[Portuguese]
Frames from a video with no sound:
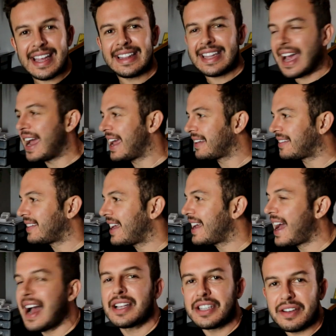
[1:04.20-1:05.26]
que ter a
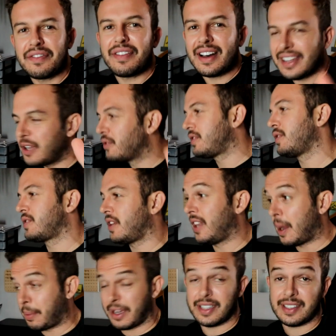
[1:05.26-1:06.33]
resenha ativada aí no seu
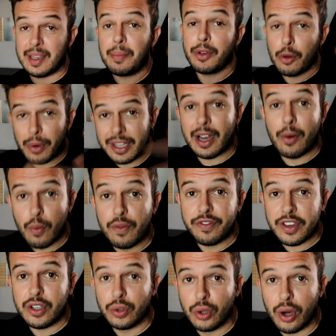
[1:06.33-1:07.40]
celular, porque sempre que eu mandar um
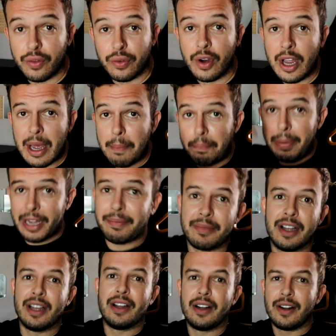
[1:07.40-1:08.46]
vídeo novo, plic,
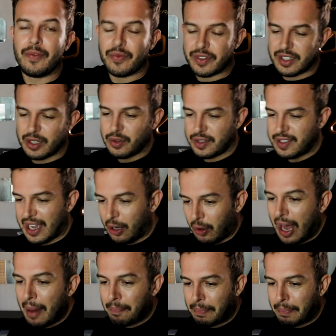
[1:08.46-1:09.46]
seu celular